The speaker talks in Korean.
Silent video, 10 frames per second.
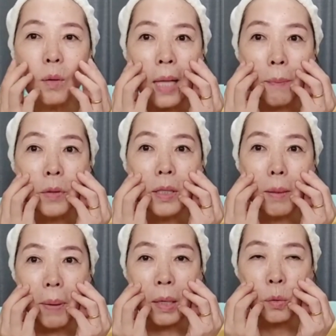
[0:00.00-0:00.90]
그리고
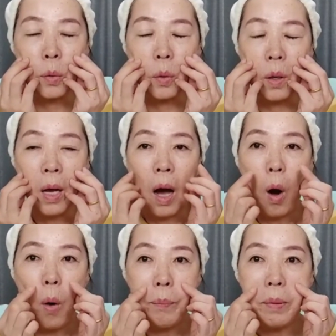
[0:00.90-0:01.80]
남들이 봐도 어,